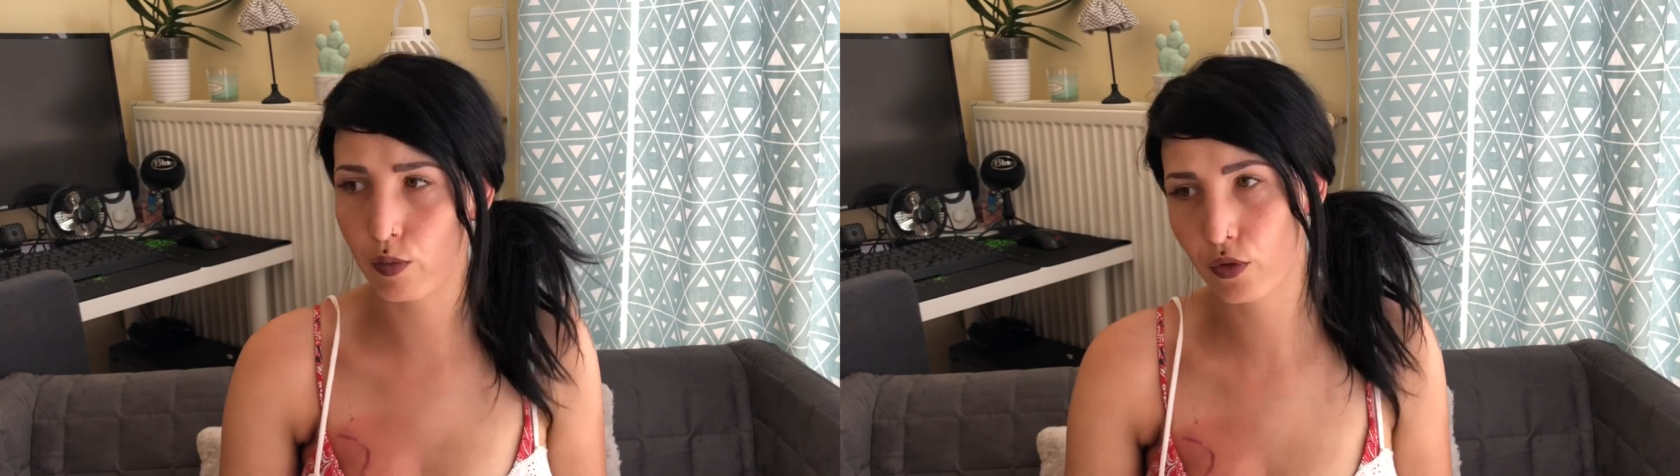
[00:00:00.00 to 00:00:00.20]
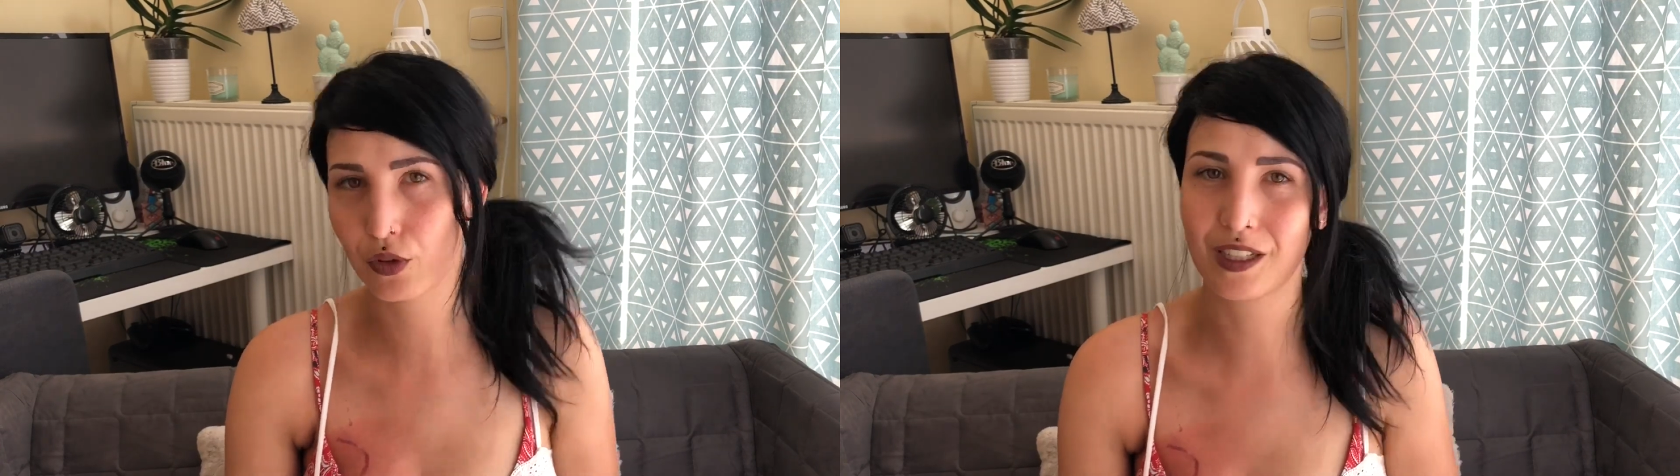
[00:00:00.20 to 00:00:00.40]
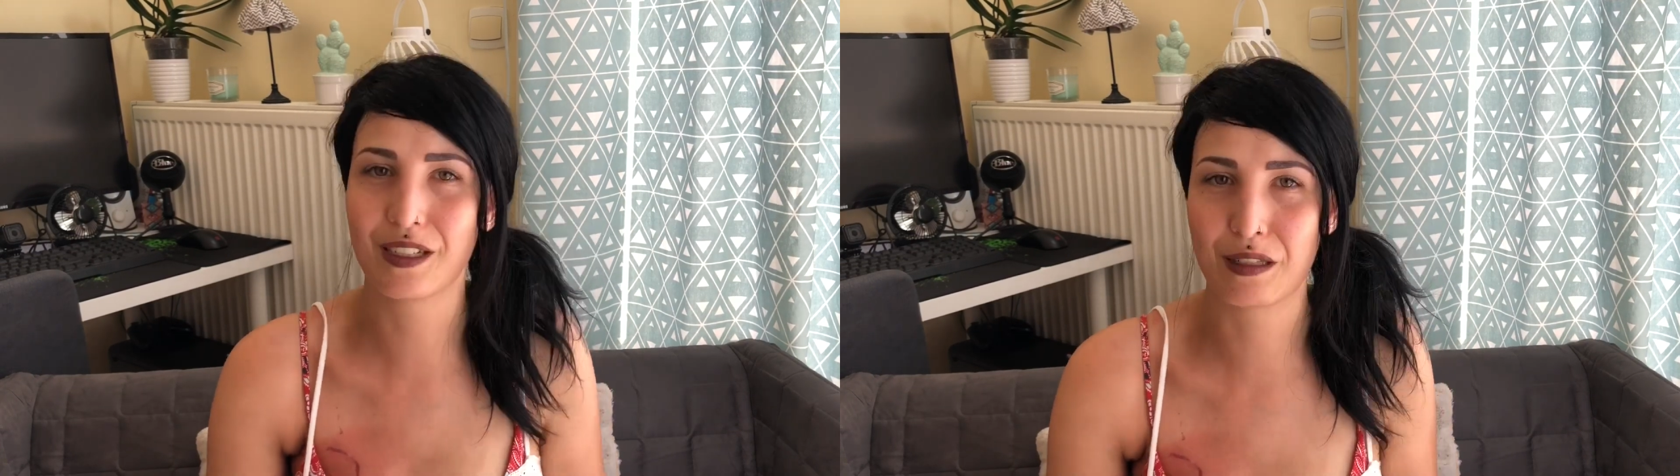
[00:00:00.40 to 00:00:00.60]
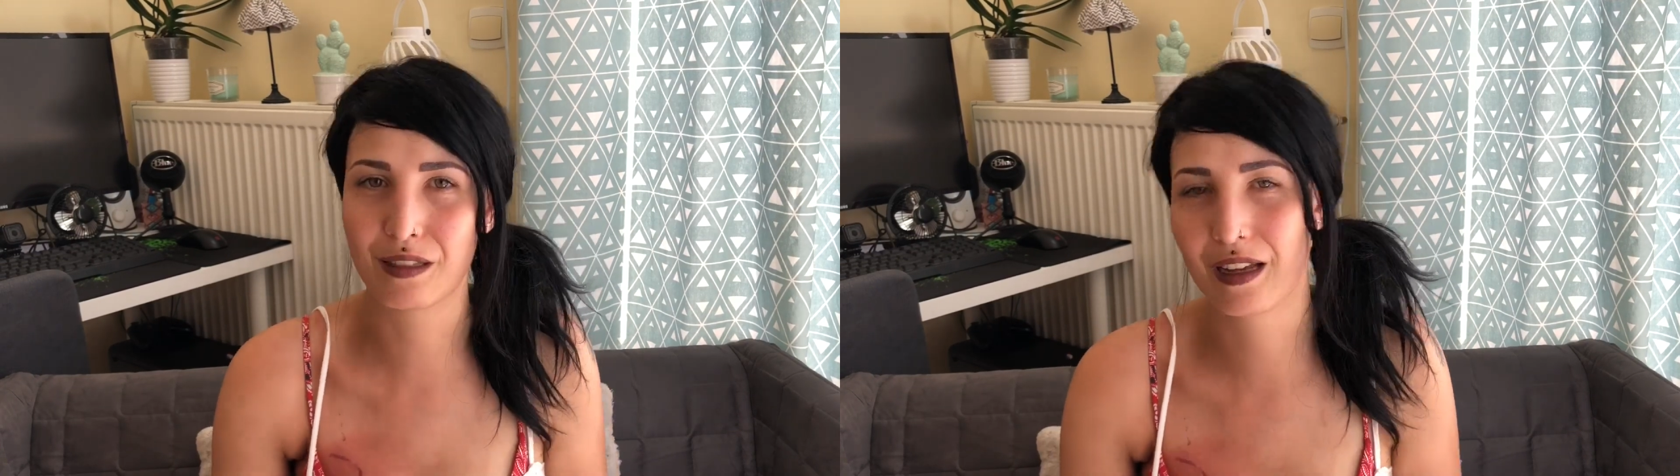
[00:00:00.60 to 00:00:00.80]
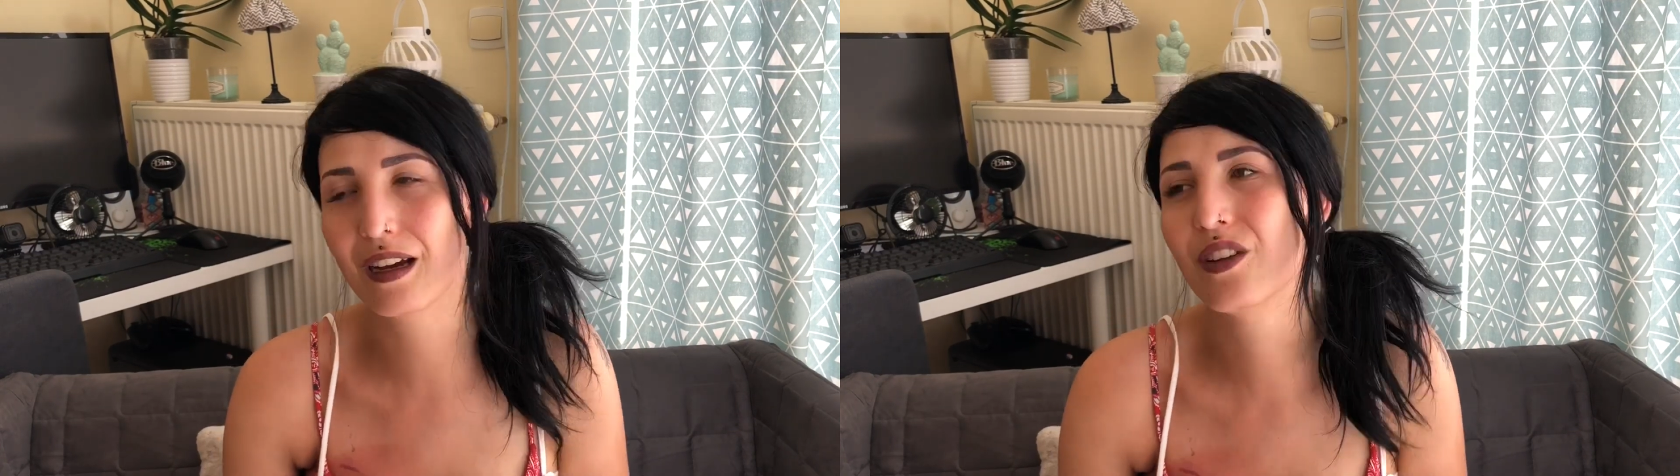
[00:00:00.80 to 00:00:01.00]
pour ceux qui disent
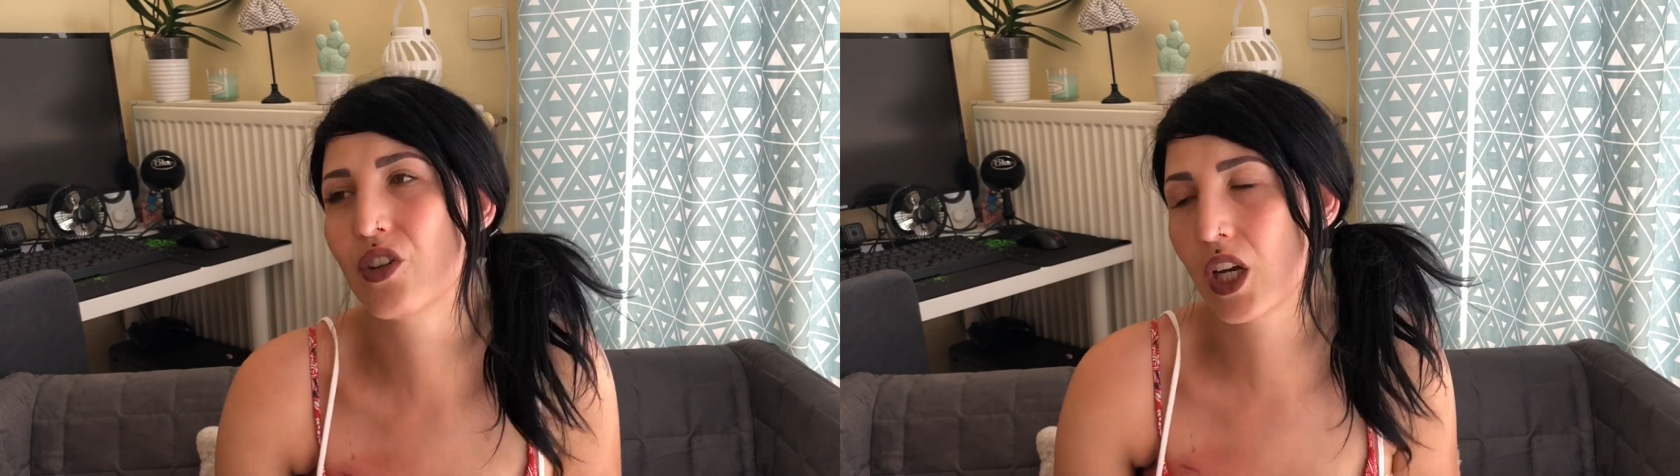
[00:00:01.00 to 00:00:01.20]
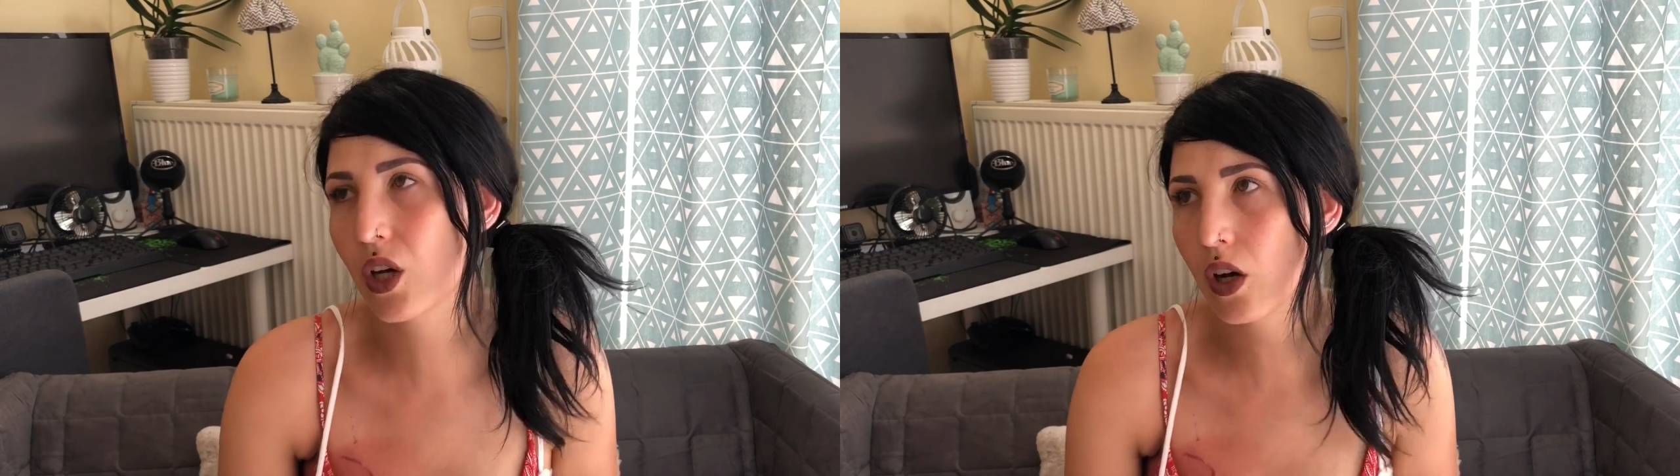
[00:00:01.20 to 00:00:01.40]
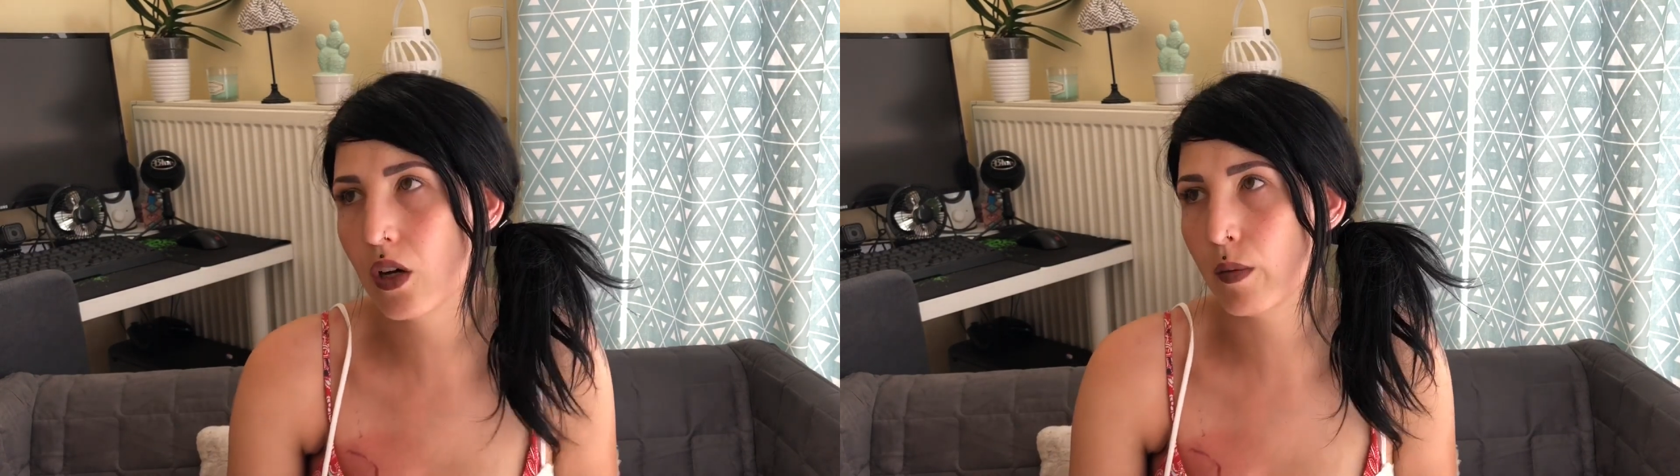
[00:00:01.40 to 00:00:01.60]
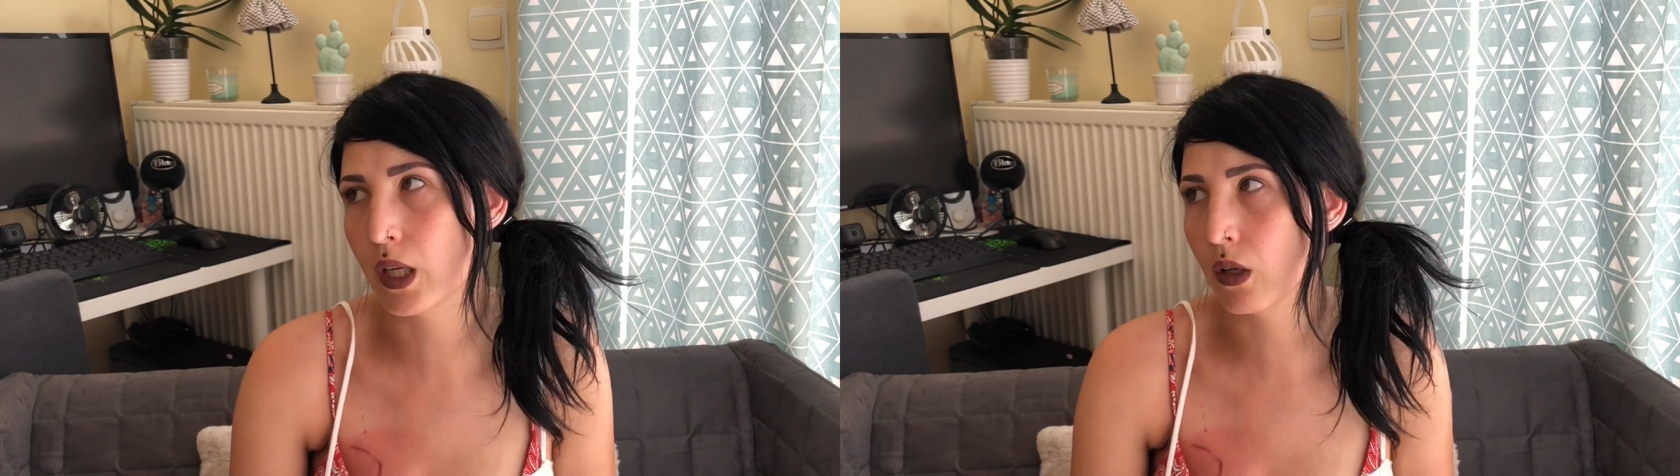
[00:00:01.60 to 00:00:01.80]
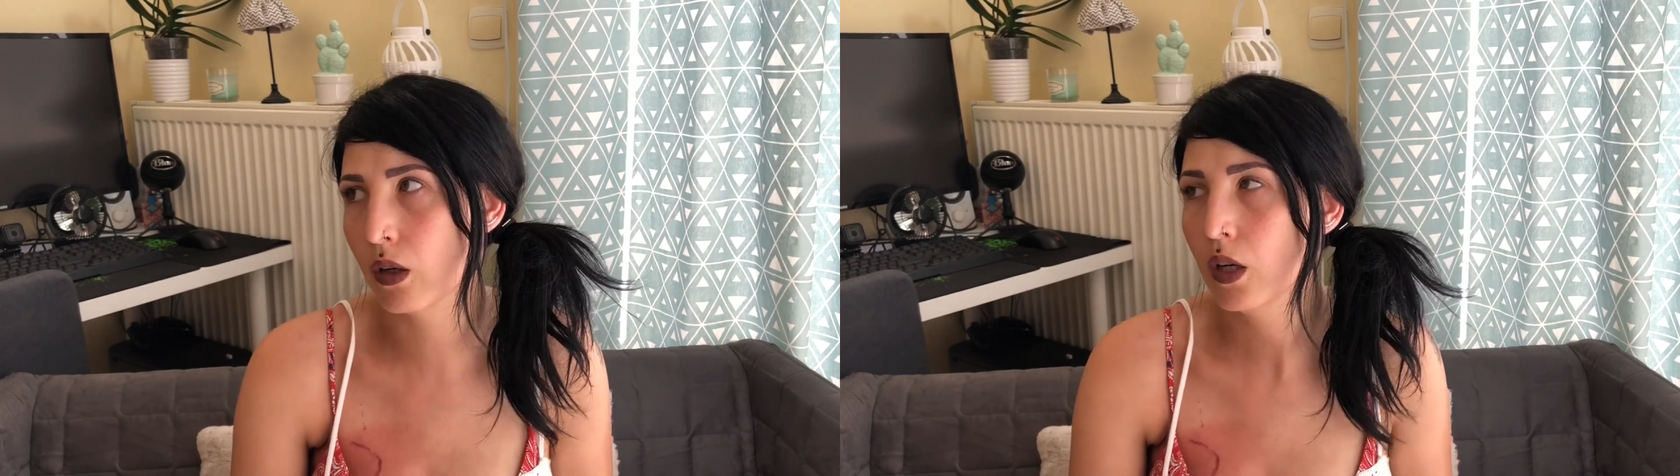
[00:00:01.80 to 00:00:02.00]
ça, non je rigole,
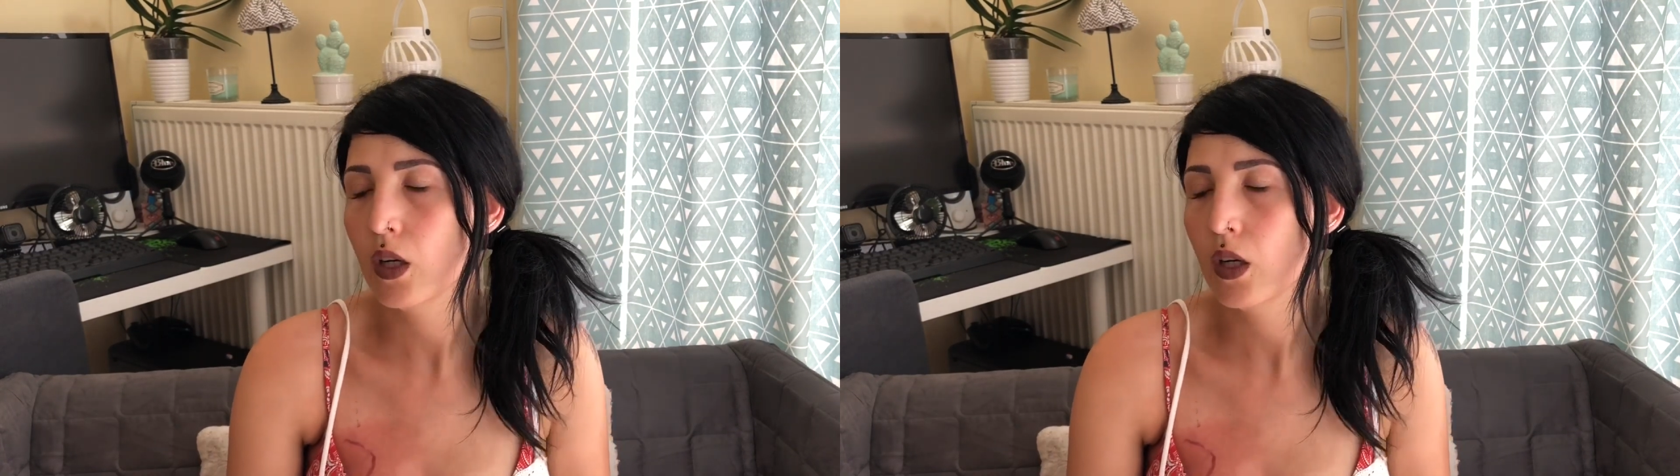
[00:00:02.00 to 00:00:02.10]
mais euh,